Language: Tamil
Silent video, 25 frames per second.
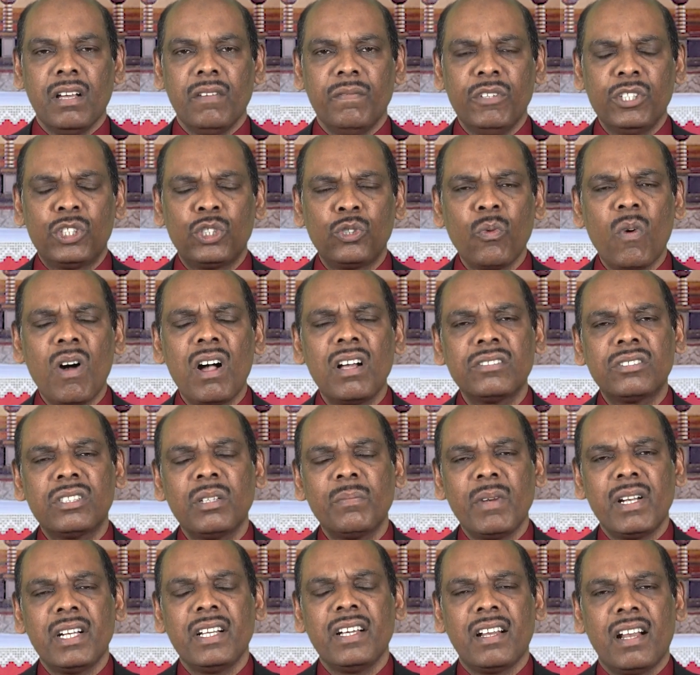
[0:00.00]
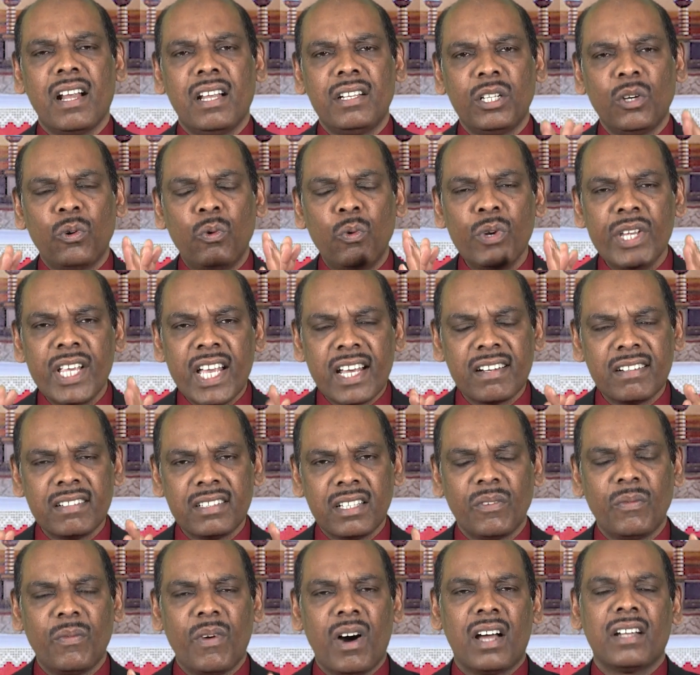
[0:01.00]
விசுவாசம் என்கிற அந்த
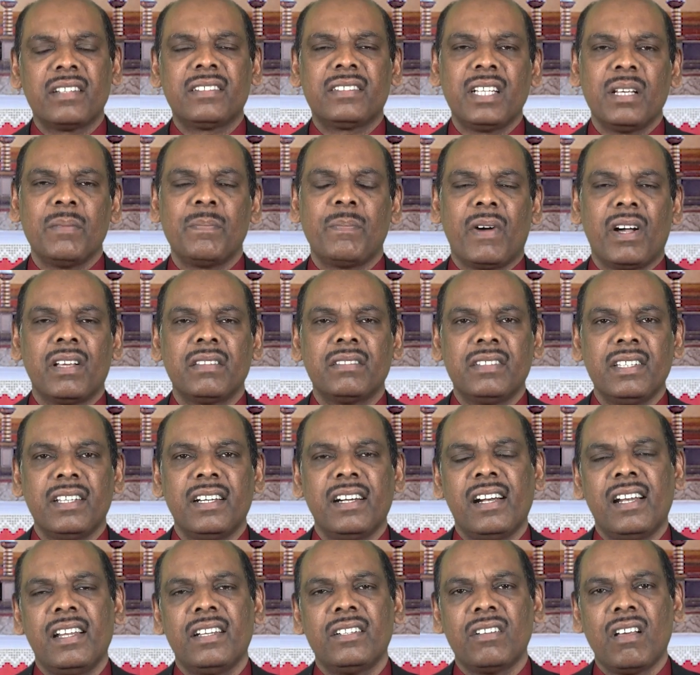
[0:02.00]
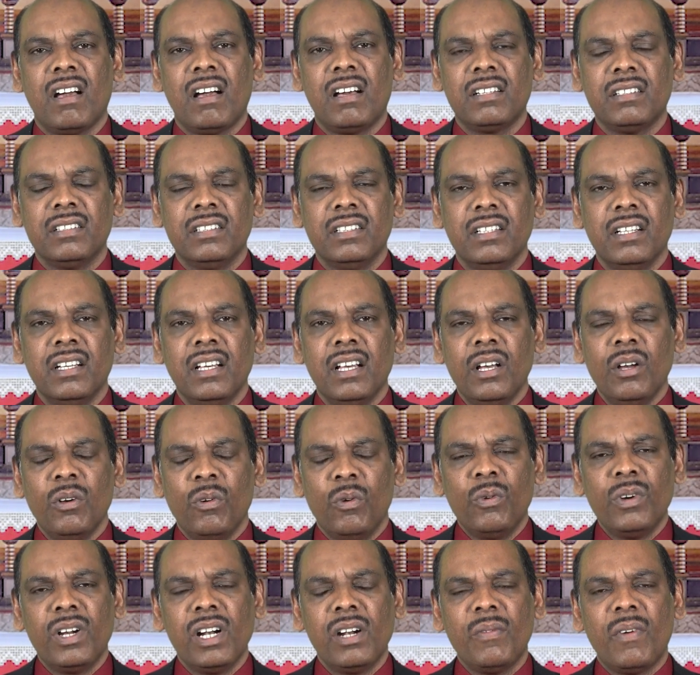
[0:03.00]
உயர்ந்த வார்த்தை பார்த்தீர்கள் என்றால்
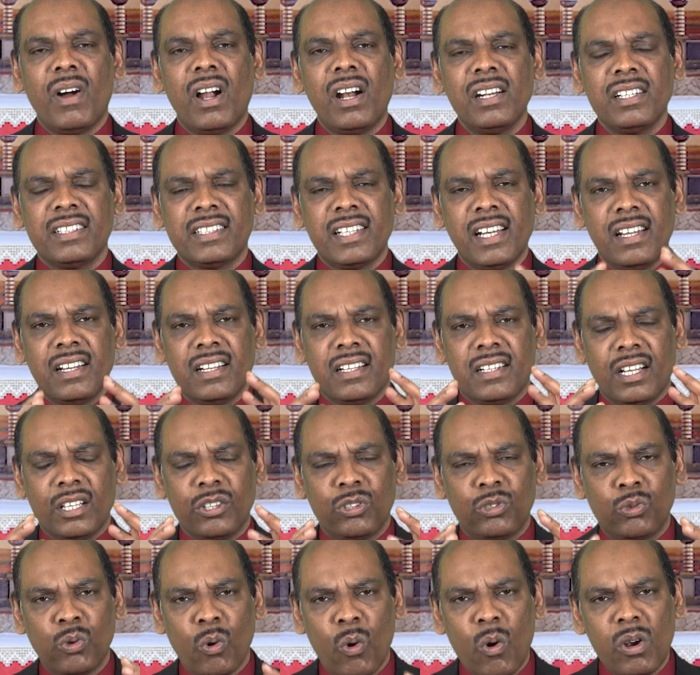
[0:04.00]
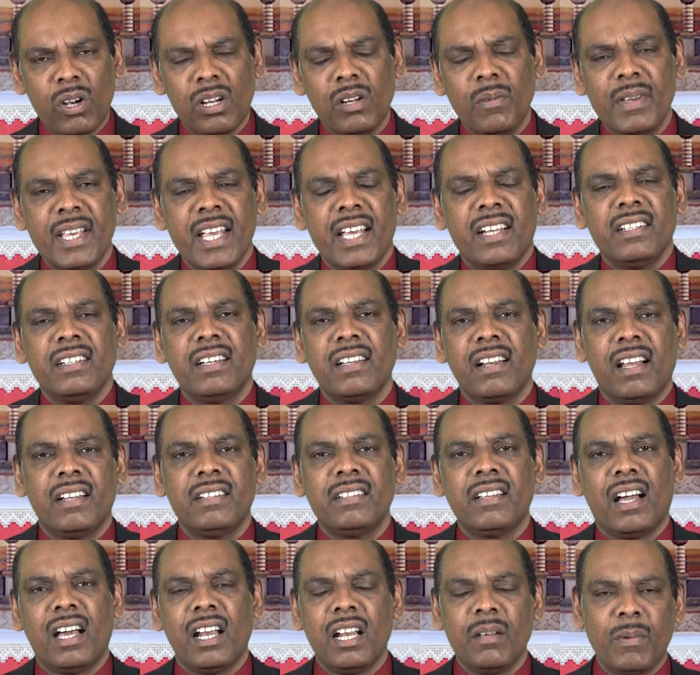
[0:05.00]
உங்கள் வாழ்க்கையில் இருக்கிற தோல்வி என்கிற
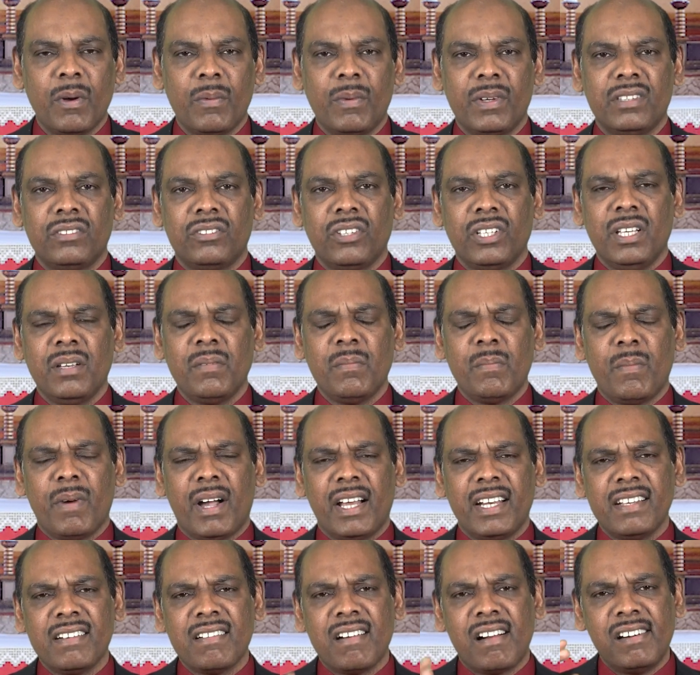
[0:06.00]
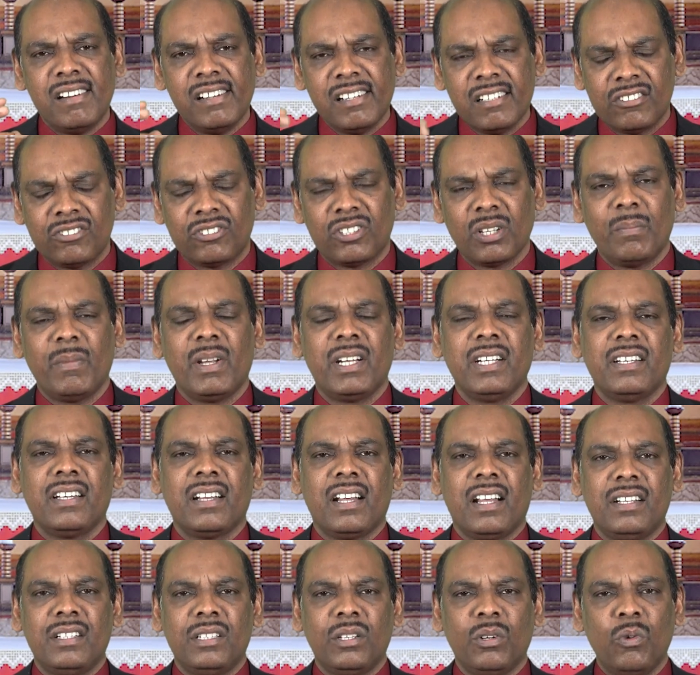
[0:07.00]
அந்த அனுபவத்தையும் மன அழுத்தம் என்கிற
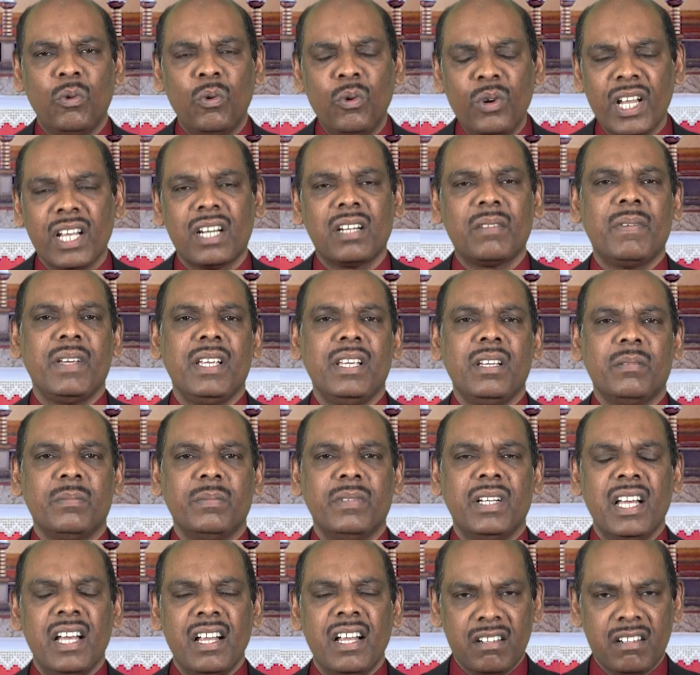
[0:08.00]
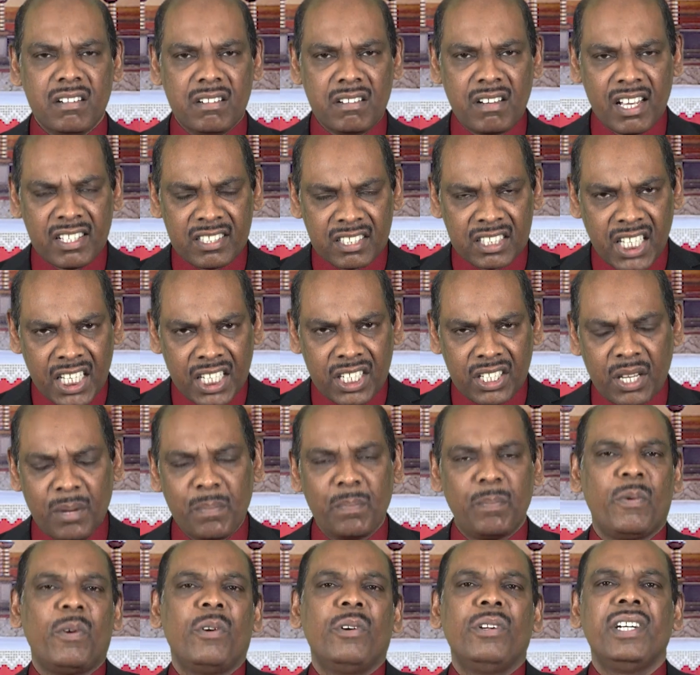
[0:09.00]
அந்த உணர்வையும் நசுக்கி
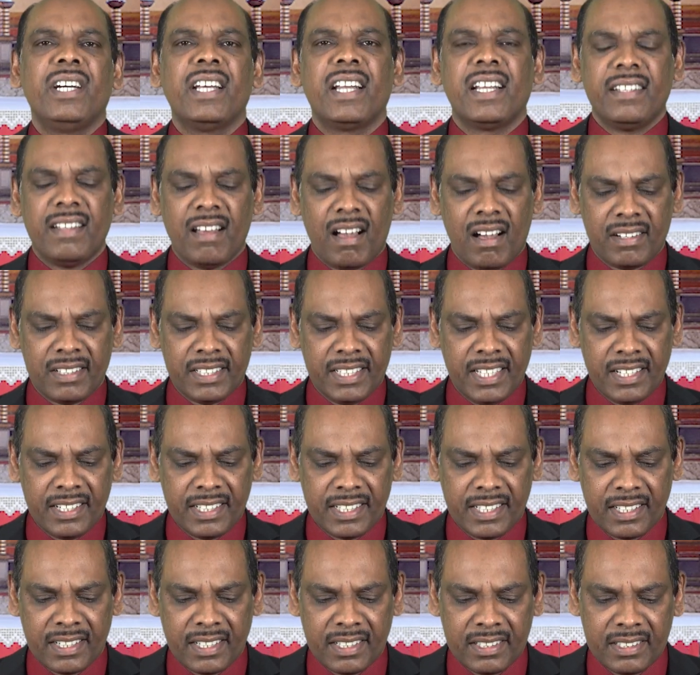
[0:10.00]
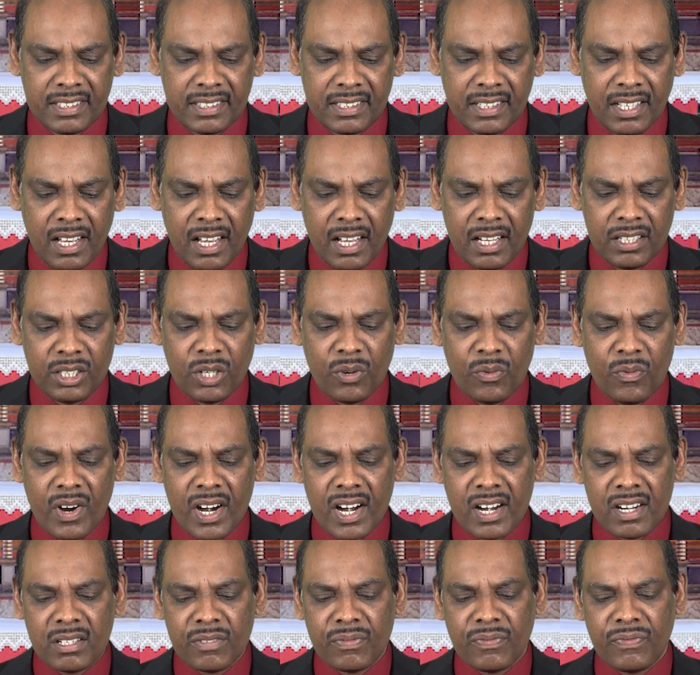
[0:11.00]
போடுகிறதாக இருக்கிறது த
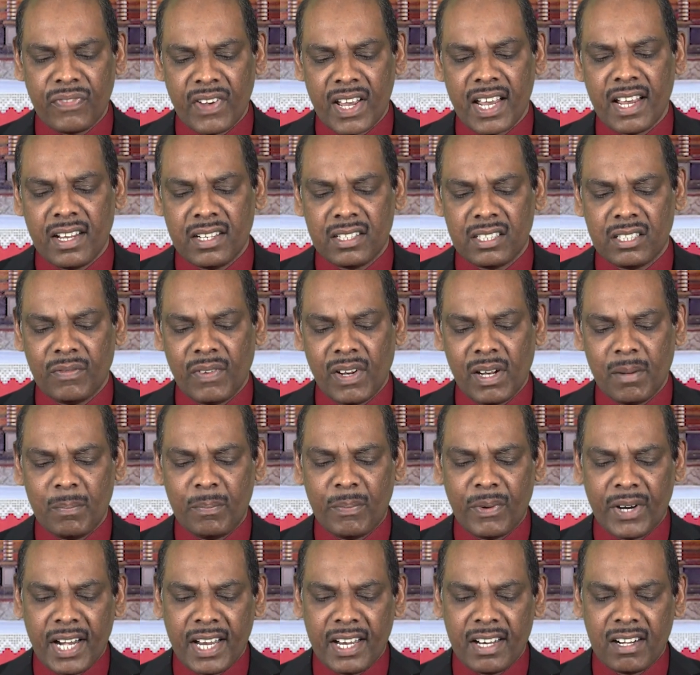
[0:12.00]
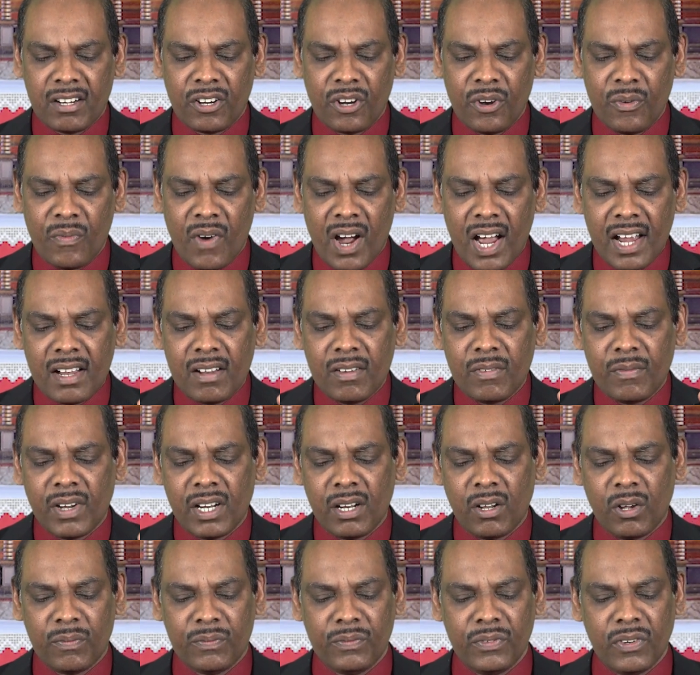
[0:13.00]
வேர்ட் ஃபெய்த் வில் பிரிங்
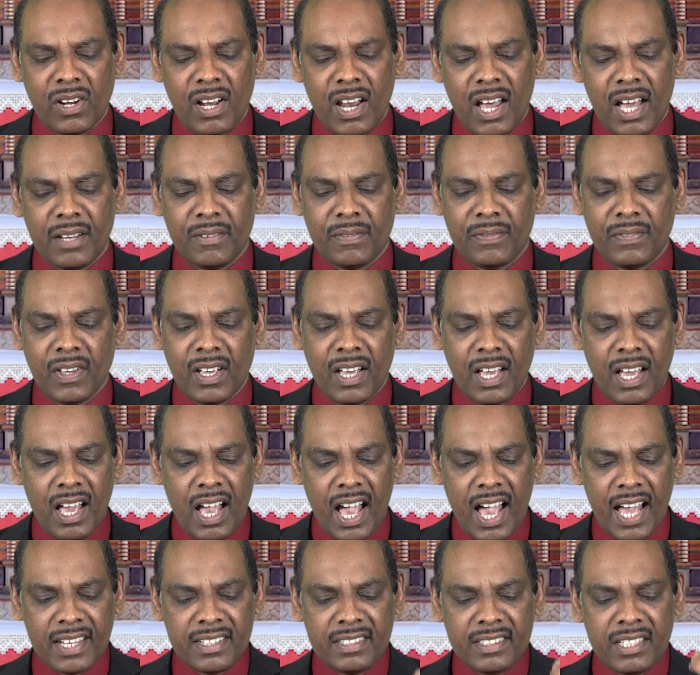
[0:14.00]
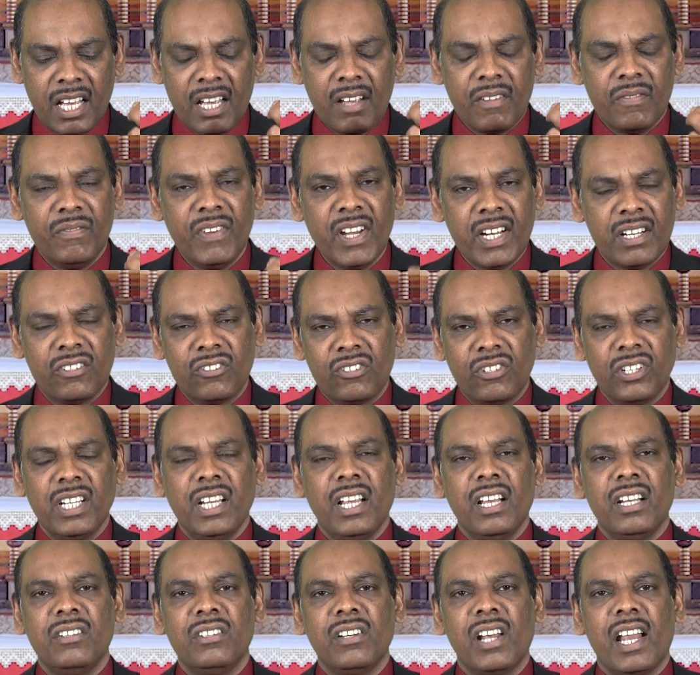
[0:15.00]
ரிவைவல் ஆஃப் யூ லைஃப் அண்ட் விக்ட்ரி
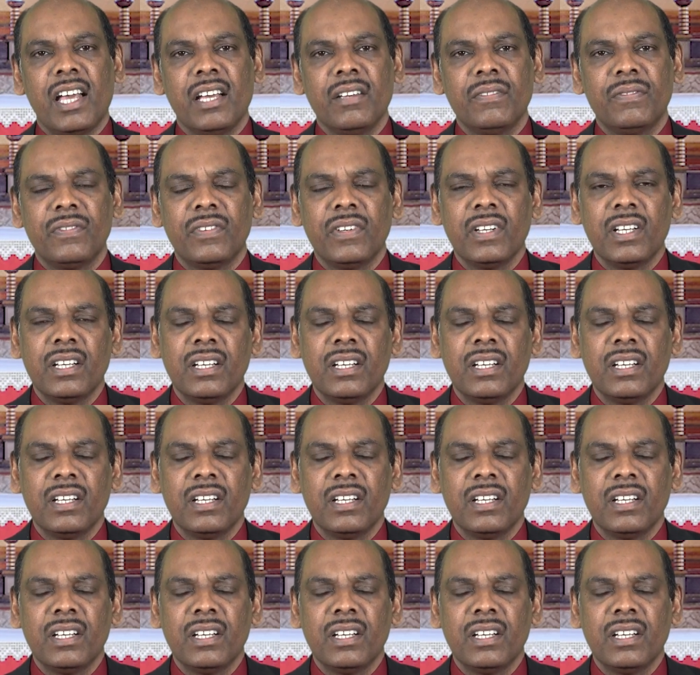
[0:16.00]
இன் லைஃப்